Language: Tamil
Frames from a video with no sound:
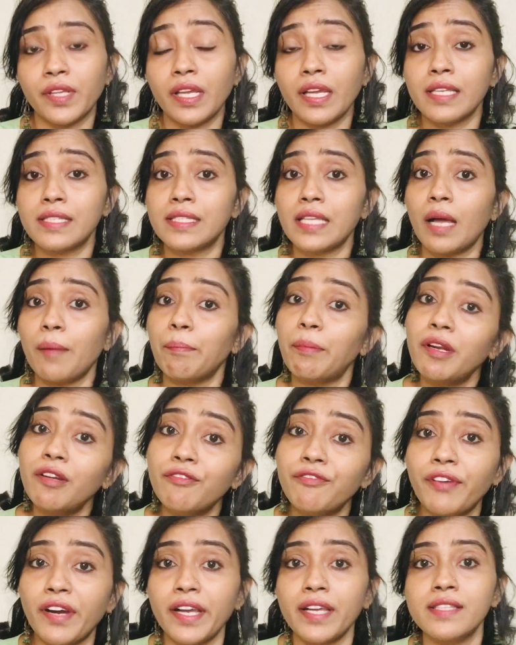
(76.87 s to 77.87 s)
எக்ஸாம்பிள்
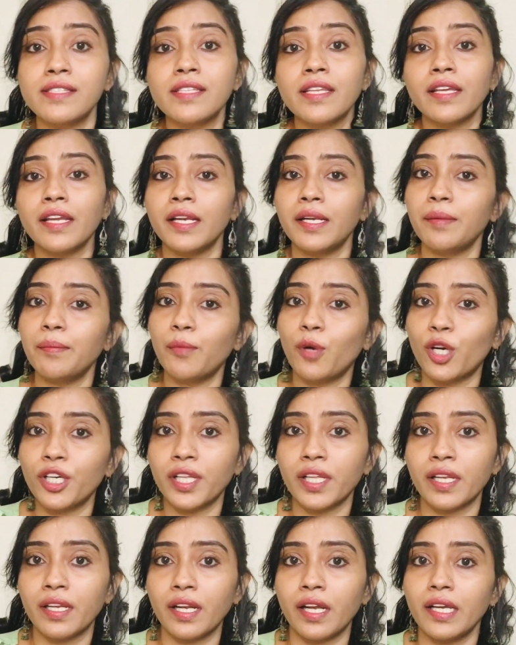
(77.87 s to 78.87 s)
ஃபைசர் அண்ட்
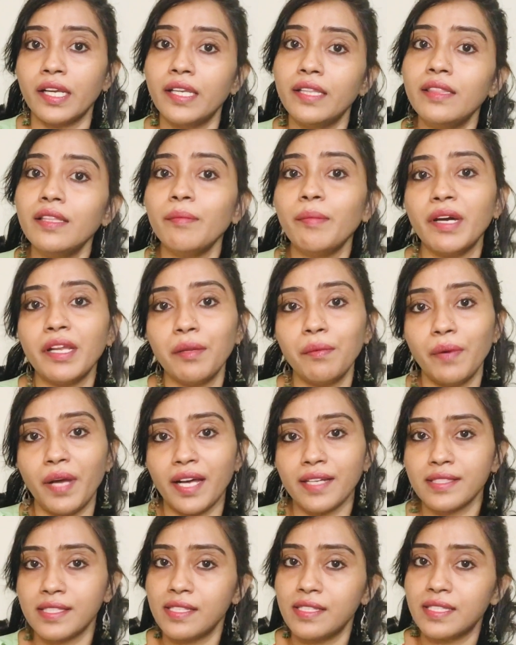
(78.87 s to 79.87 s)
மாடர்னா இந்த மாதிரி
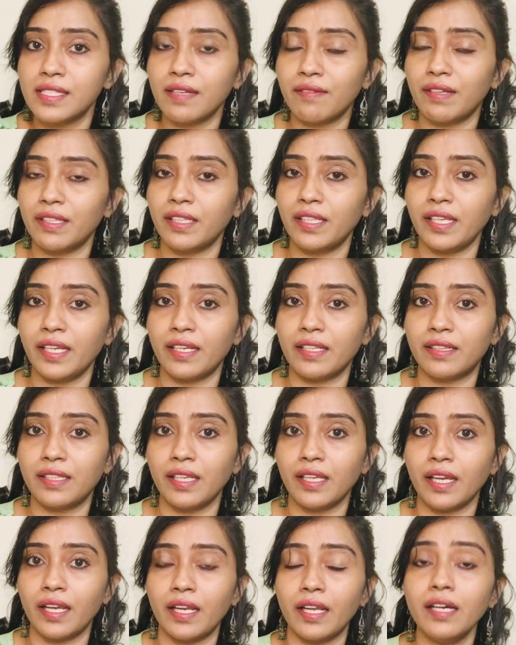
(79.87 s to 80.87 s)
வேக்சின்ஸை வந்து
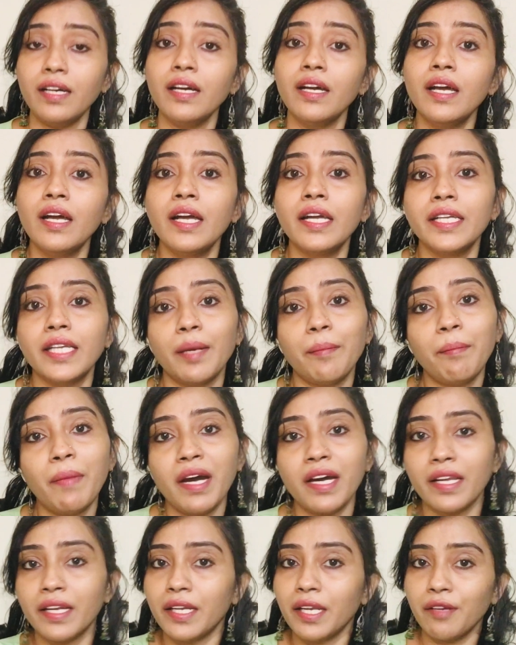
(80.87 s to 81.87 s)
எடுத்திங்கன்னா
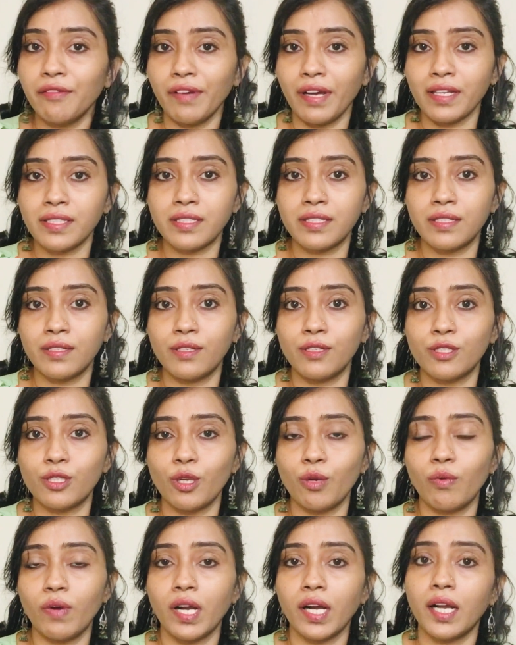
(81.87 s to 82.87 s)
எம்ஆர்என்ஏ வேக்சின்னு
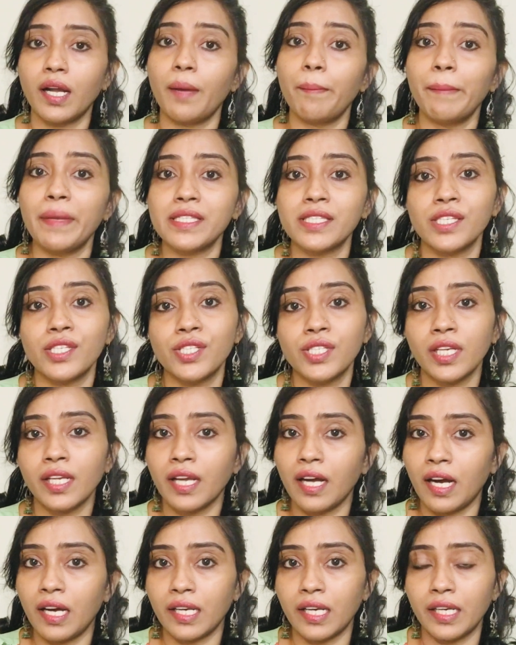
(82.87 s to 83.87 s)
சொல்லுவாங்க மெசஞ்சர்
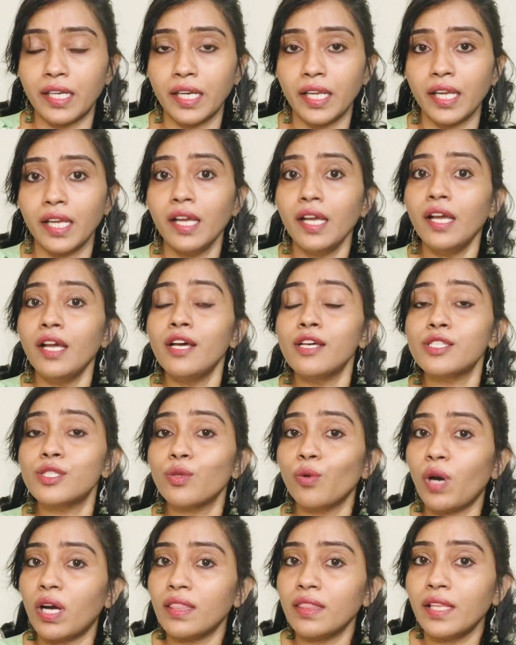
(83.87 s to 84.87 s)
ஆர்என்ஏ ஸோ
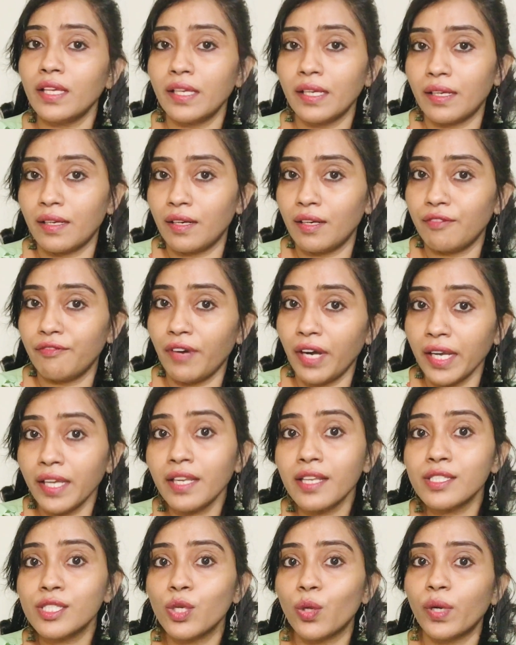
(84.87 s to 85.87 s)
அந்த
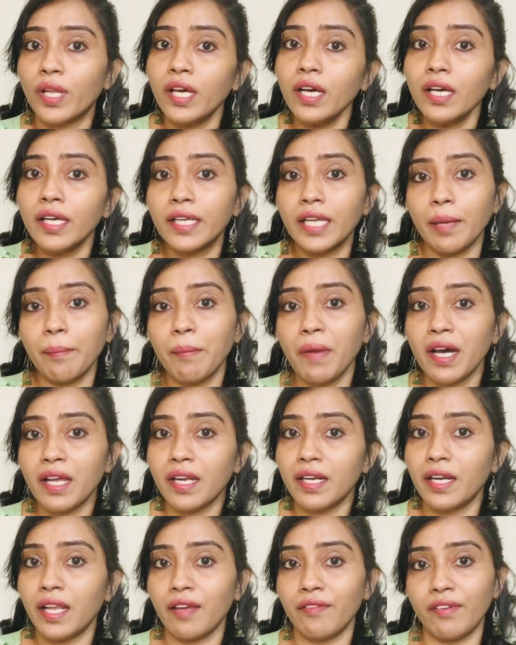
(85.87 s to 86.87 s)
வைரஸோட
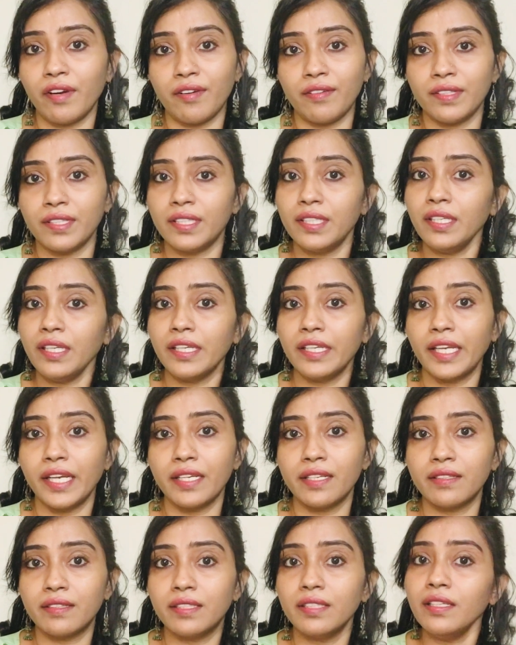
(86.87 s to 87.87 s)
எம்ஆர்என்ஏவை வந்து
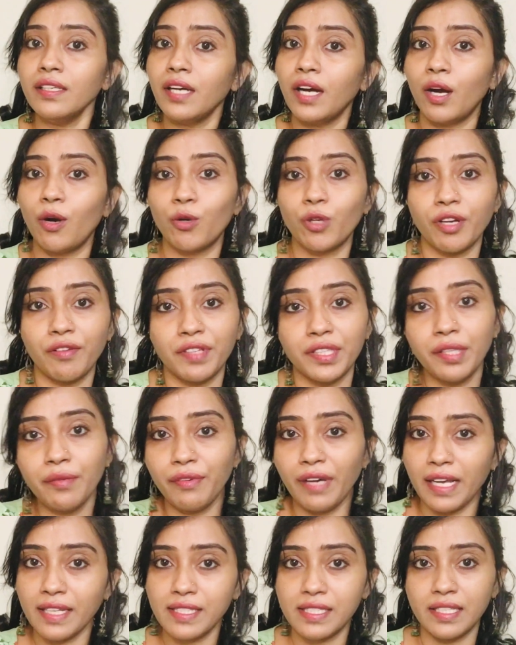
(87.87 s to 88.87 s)
எடுத்து அவங்க வந்து
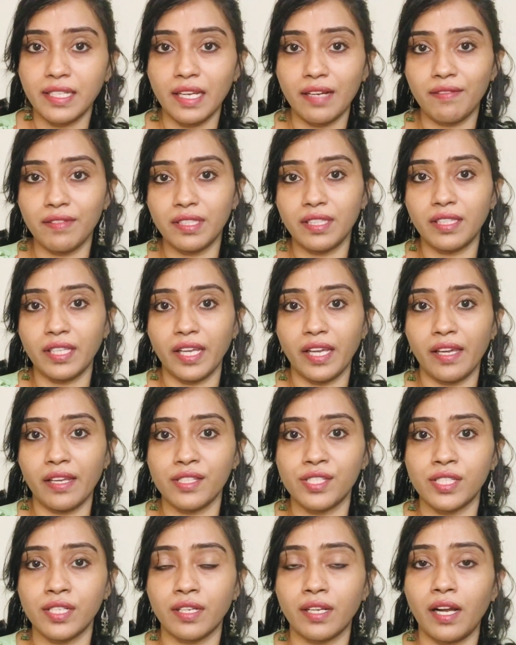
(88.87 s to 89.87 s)
வேக்சினாக வந்து
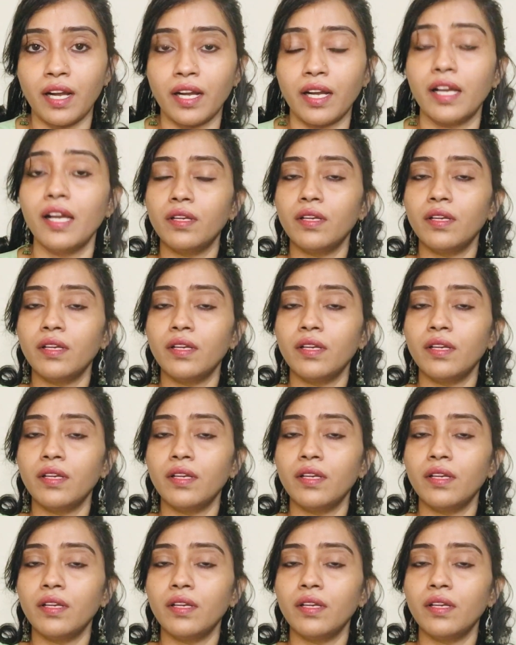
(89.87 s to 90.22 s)
தயாரிச்சிருக்காங்க